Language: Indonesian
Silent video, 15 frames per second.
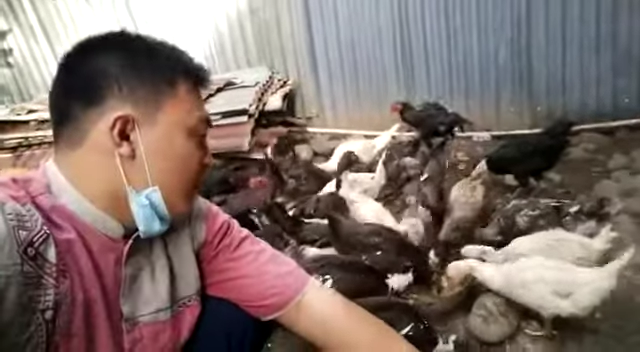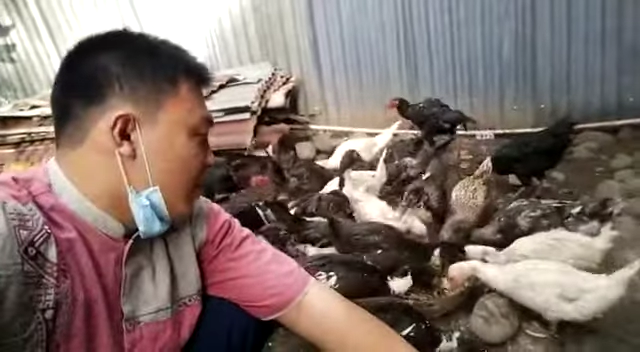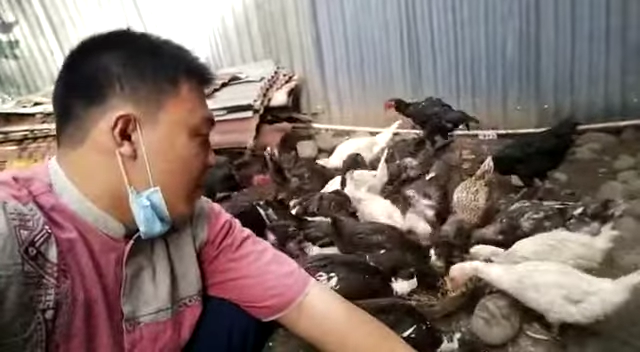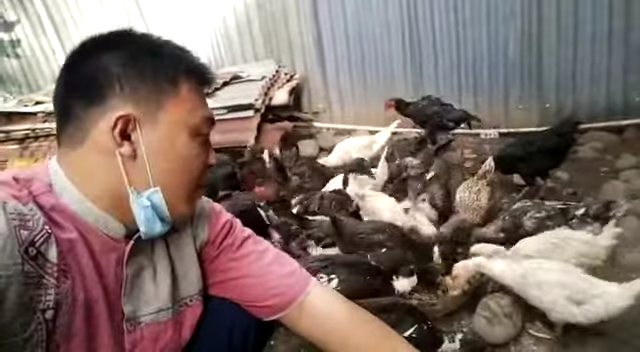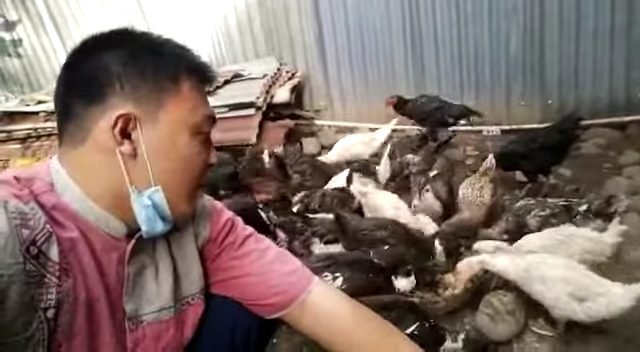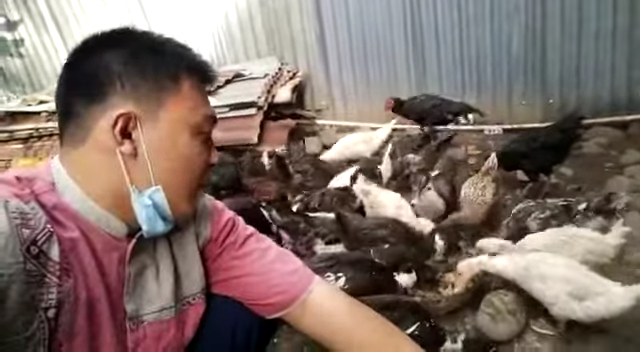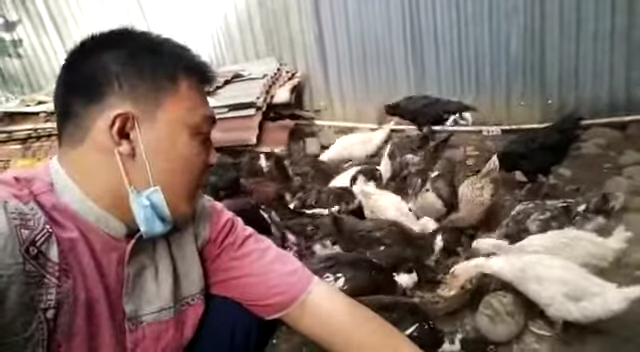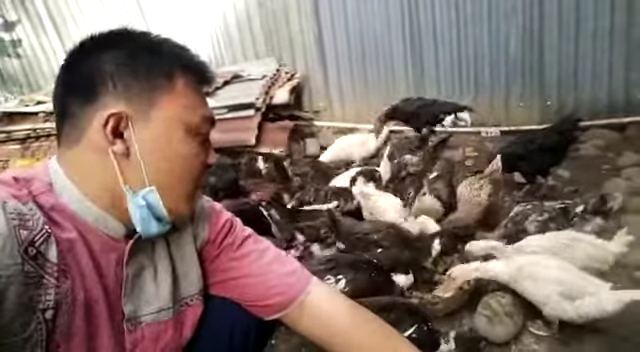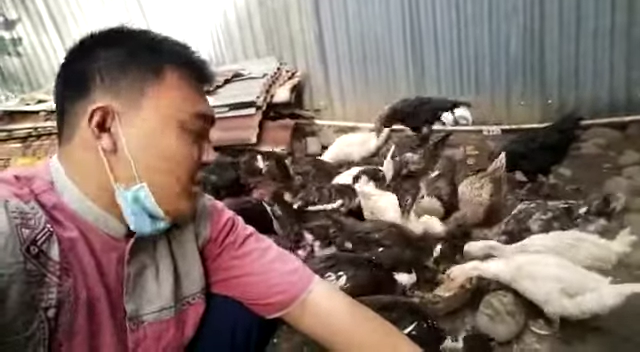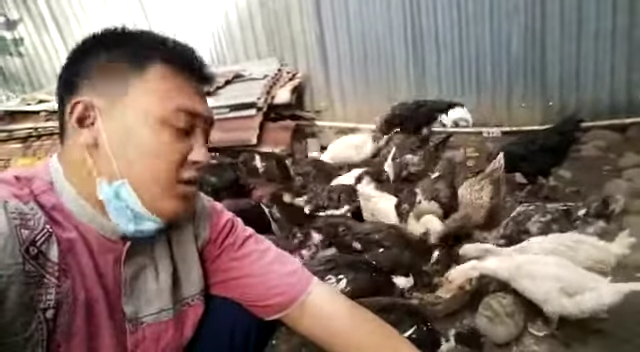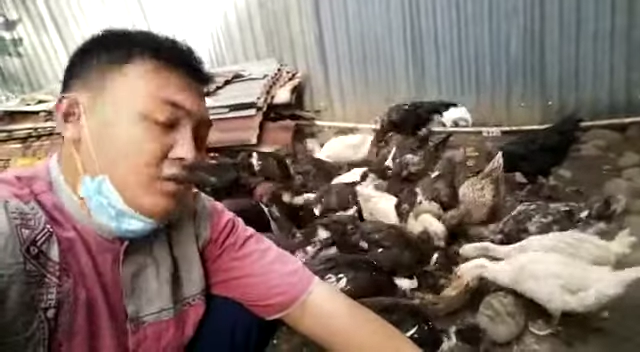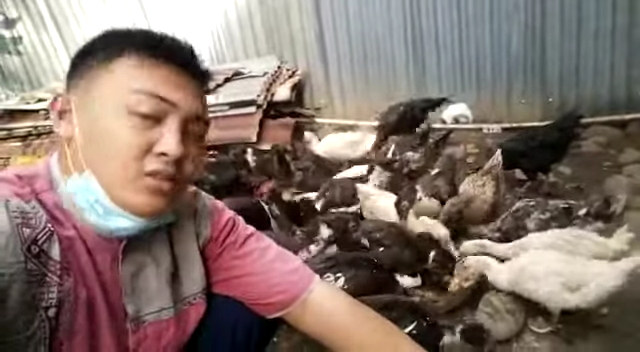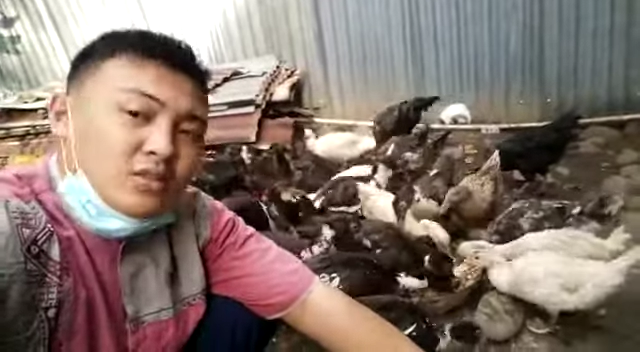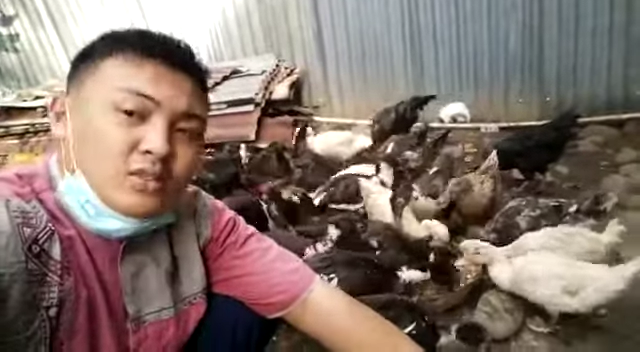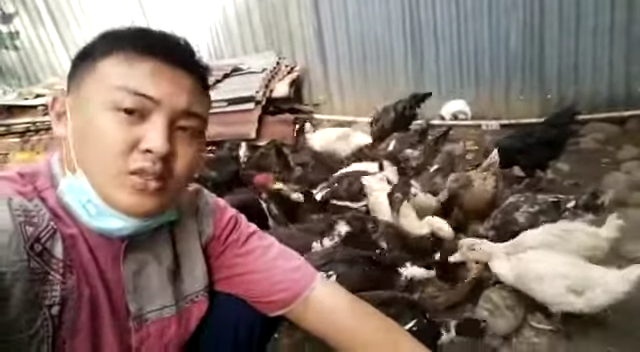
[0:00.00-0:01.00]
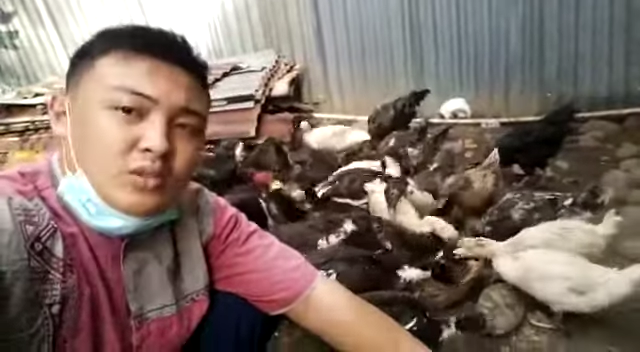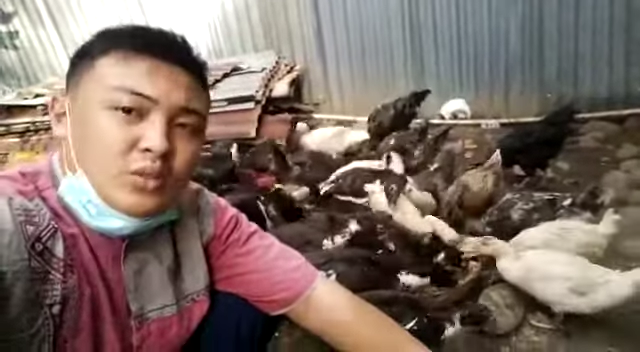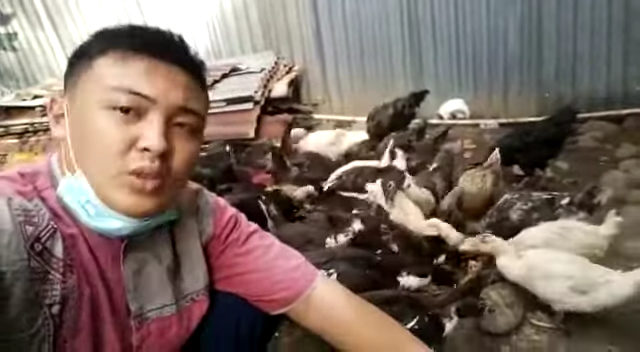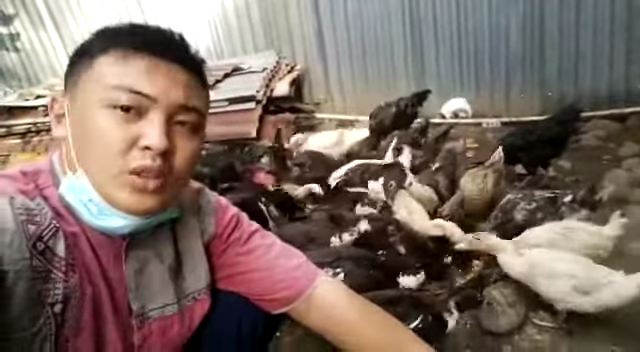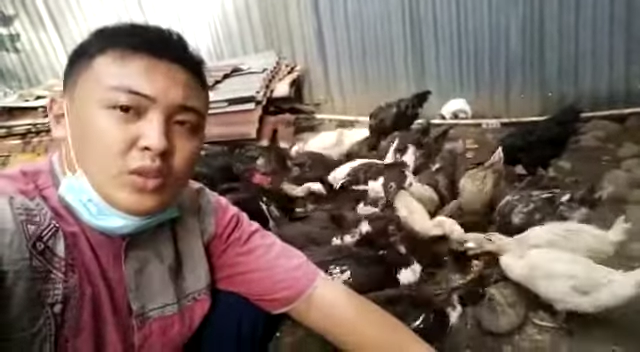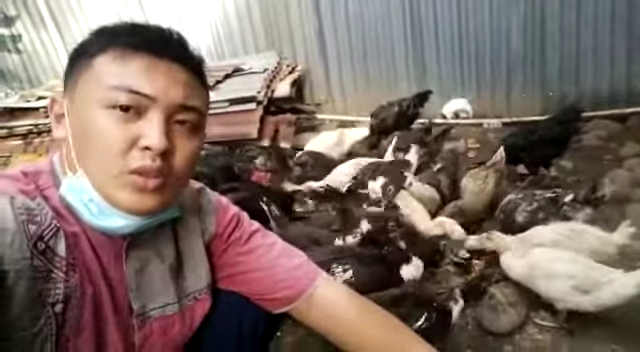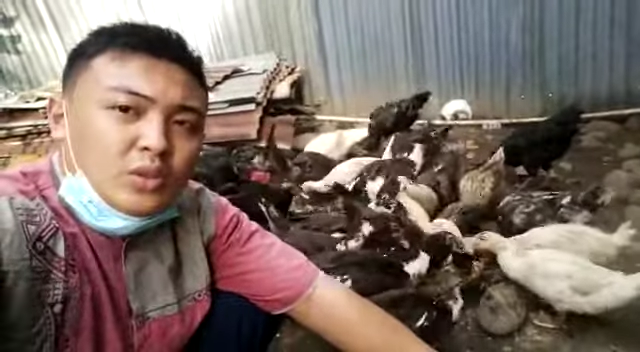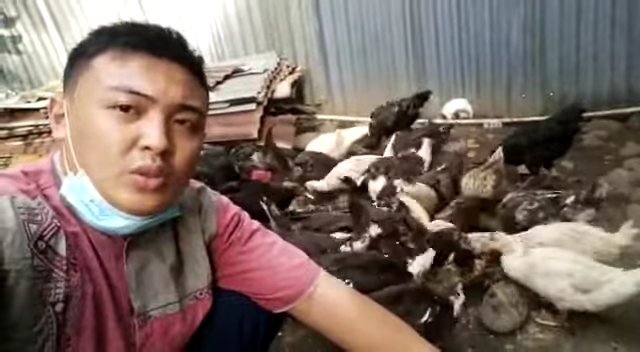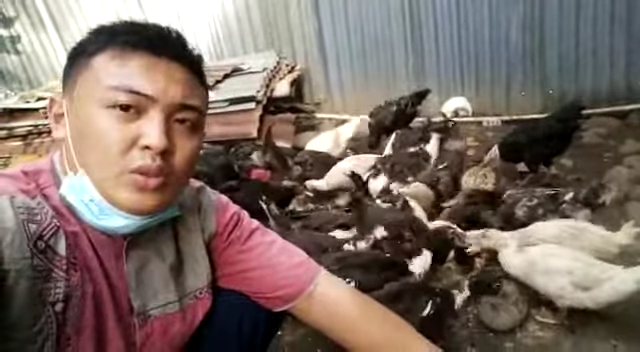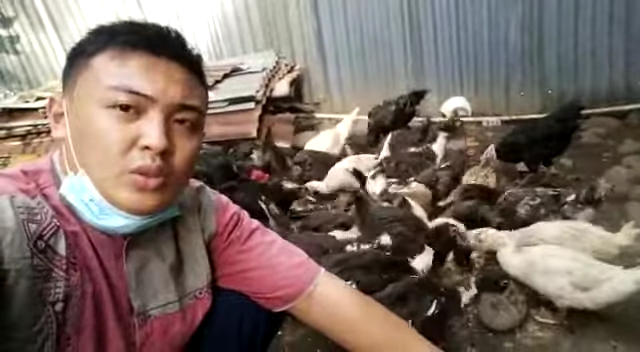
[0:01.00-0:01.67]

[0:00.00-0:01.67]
karena waktu